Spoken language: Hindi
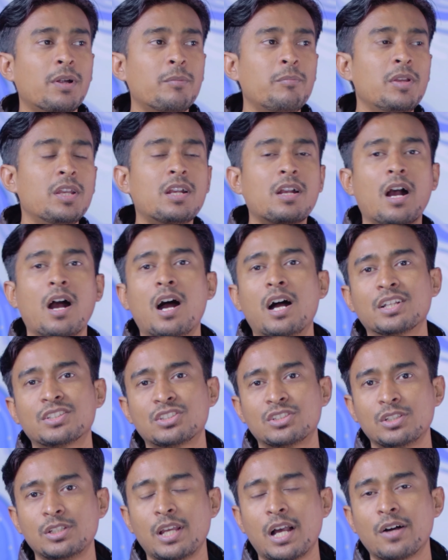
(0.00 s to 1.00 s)
पर भी
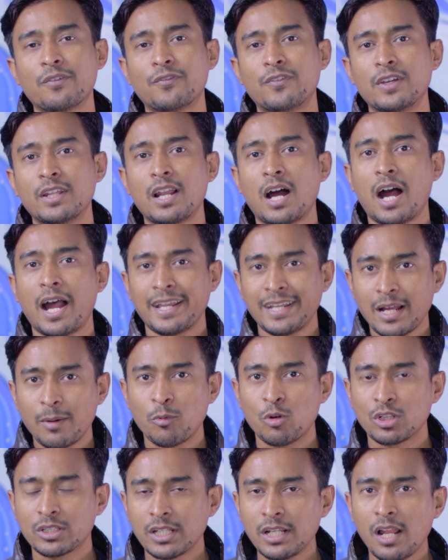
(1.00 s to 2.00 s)
कांच या फिर आईना
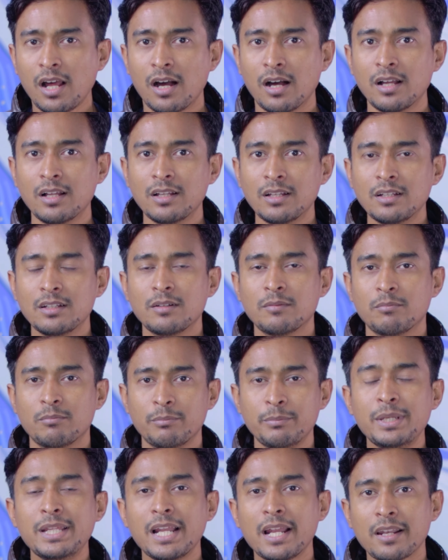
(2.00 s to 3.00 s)
बोलते ना
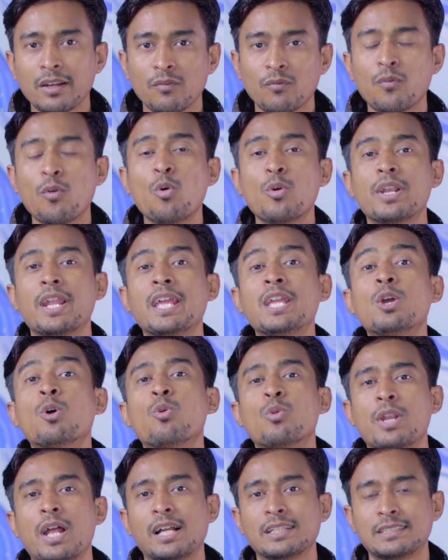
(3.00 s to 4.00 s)
मिरर वो नहीं
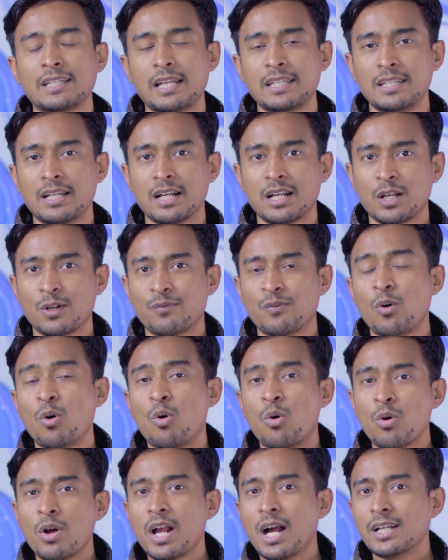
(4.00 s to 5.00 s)
होना चाहिए अगर वो
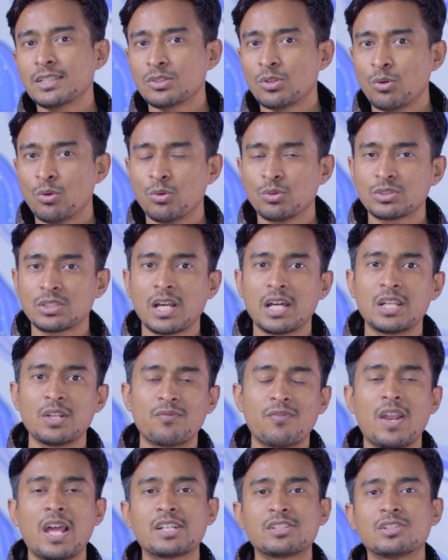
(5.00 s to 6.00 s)
होगा तो उसका
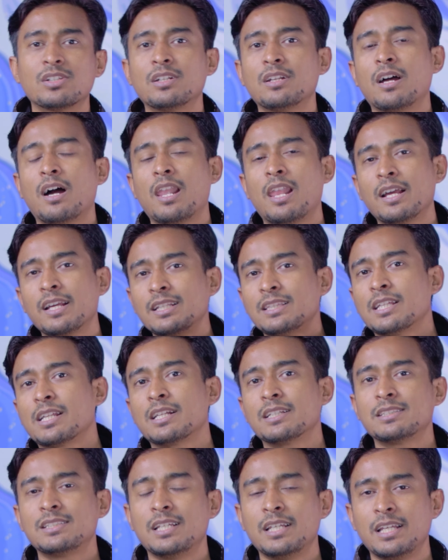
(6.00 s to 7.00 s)
रिफ्लेक्शन अलग ही
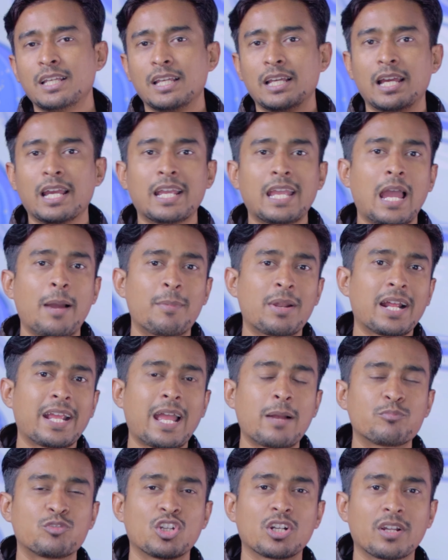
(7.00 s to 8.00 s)
तरह से कैमरा
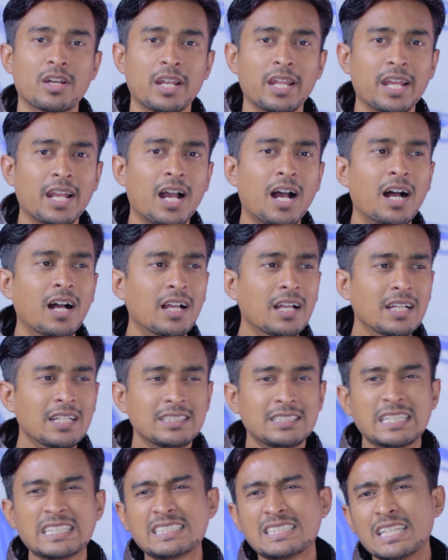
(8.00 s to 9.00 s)
कैप्चर करेगा
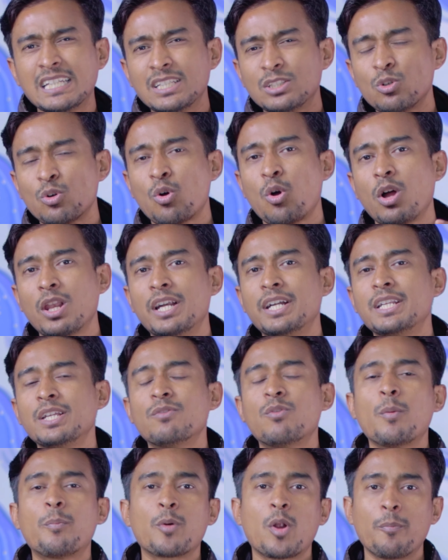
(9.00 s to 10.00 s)
जिससे जो
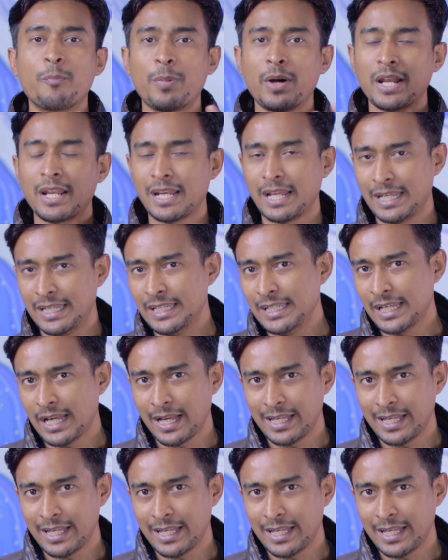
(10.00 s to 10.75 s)
क्वालिटी वो प्रॉपर नहीं